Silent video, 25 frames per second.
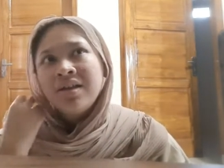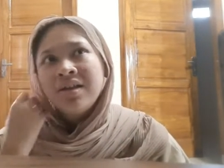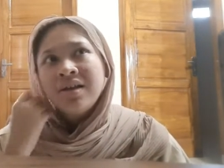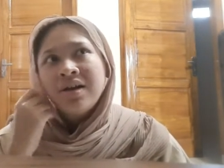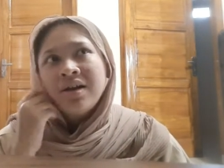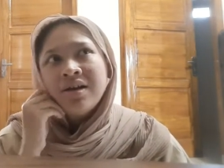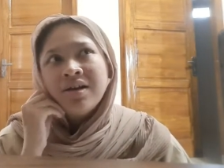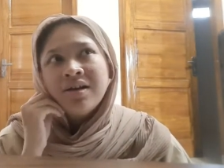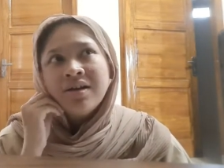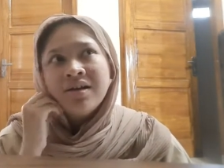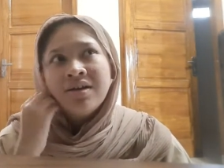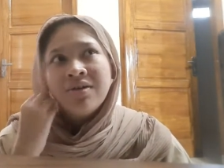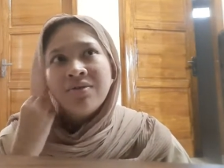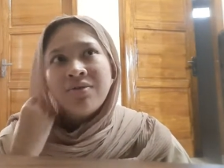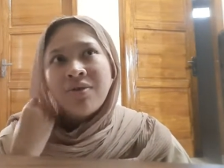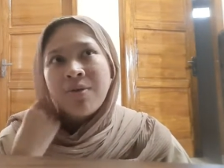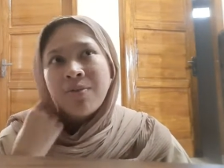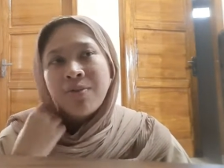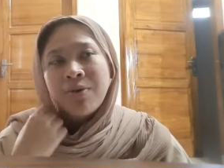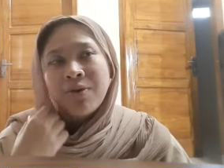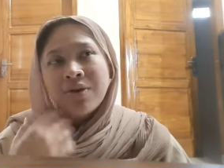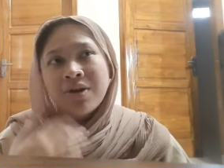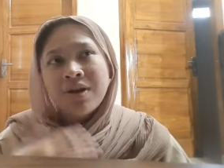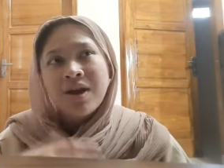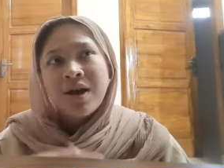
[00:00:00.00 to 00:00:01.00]
uh,
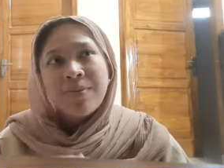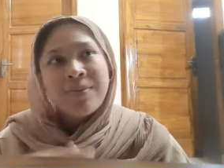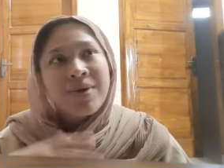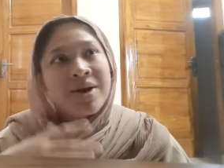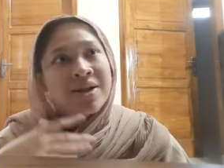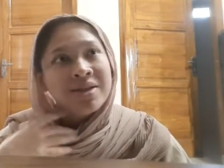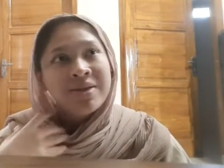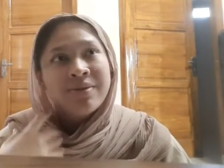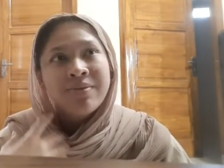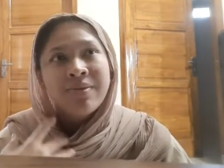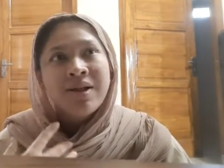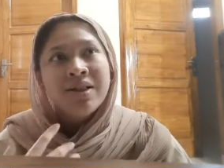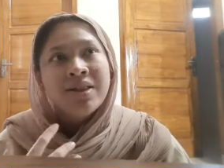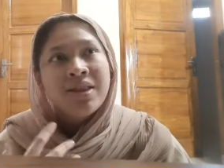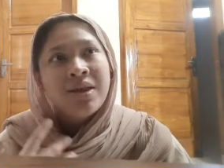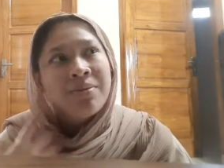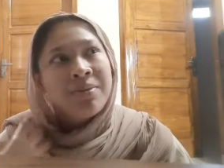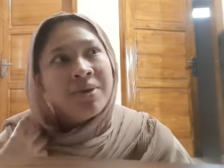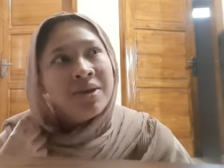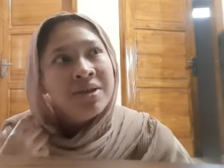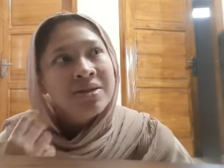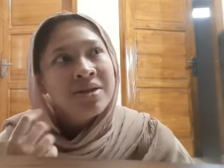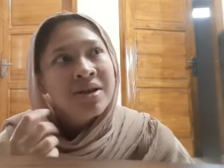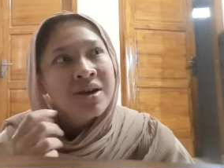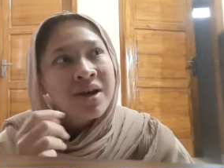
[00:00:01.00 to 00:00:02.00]
walaupun nggak maksimal
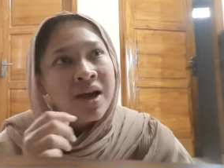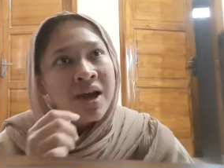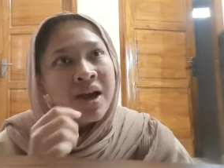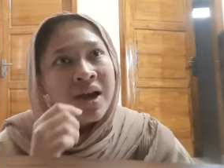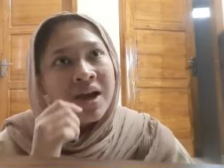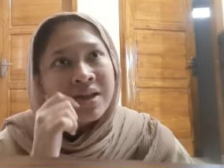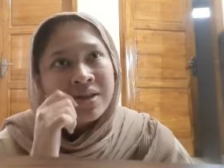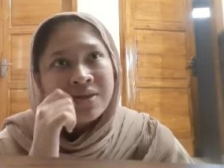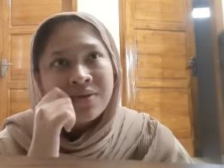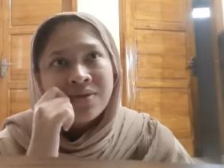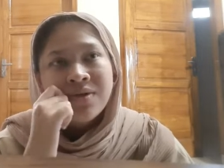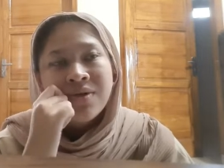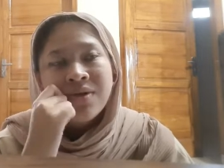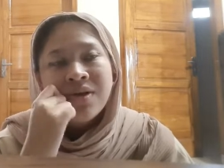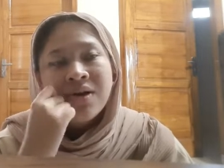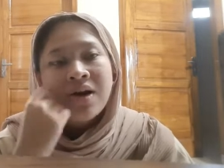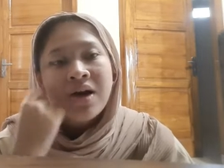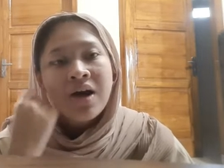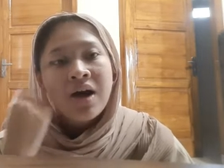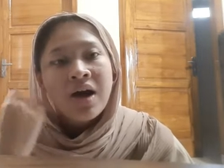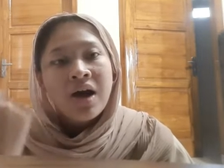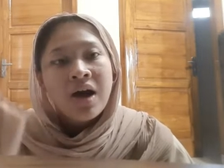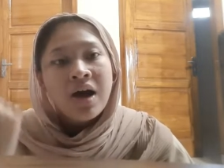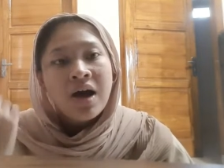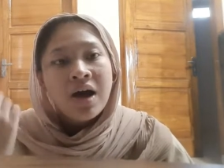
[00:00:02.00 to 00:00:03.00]
tapi sengaja itu
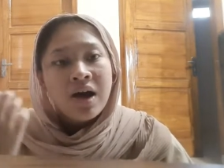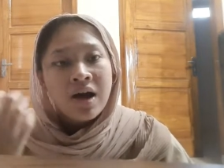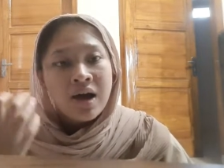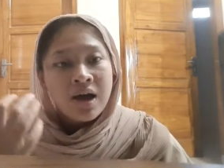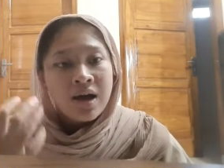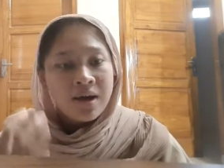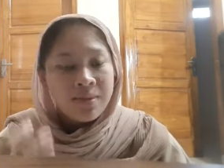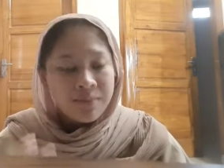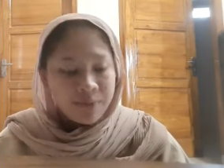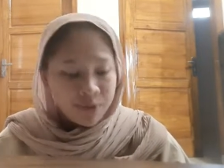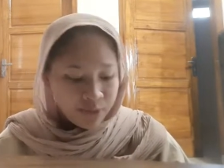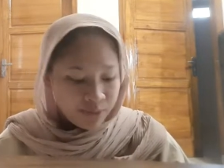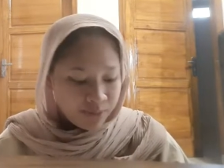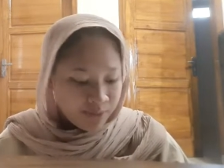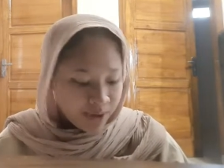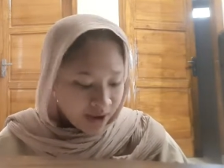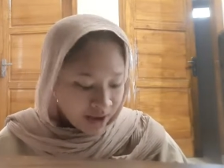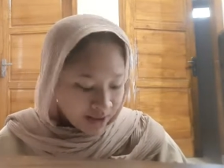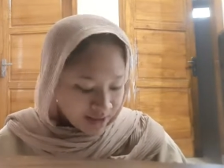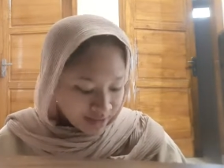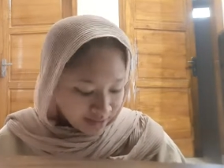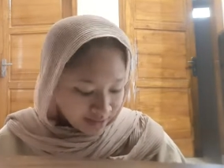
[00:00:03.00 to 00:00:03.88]
merupakan